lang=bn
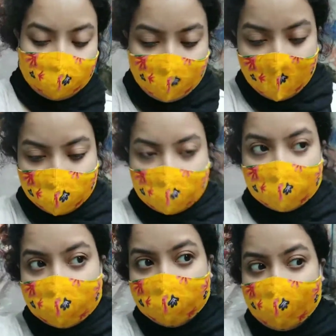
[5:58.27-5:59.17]
তা আমি
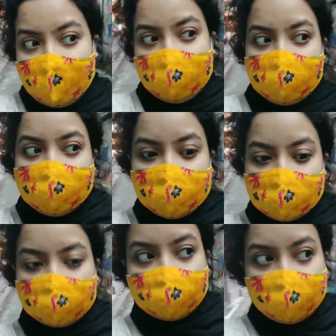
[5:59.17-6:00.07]
এখন বাড়ির
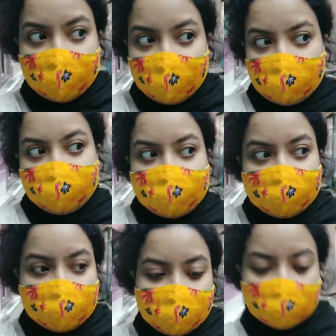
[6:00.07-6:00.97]
দিকে চলে
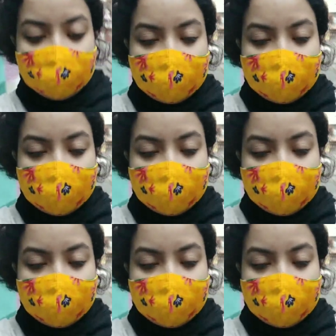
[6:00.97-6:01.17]
এসছি